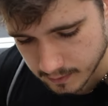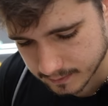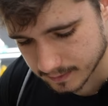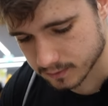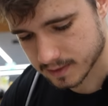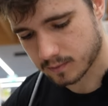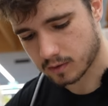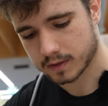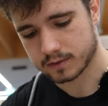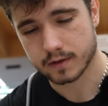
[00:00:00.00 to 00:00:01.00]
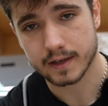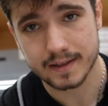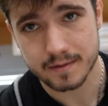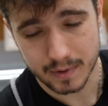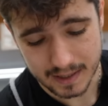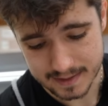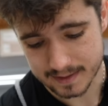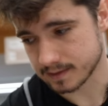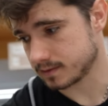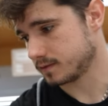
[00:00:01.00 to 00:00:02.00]
Tanto siamo a 4 kg di
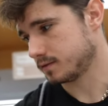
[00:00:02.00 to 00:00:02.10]
pasta,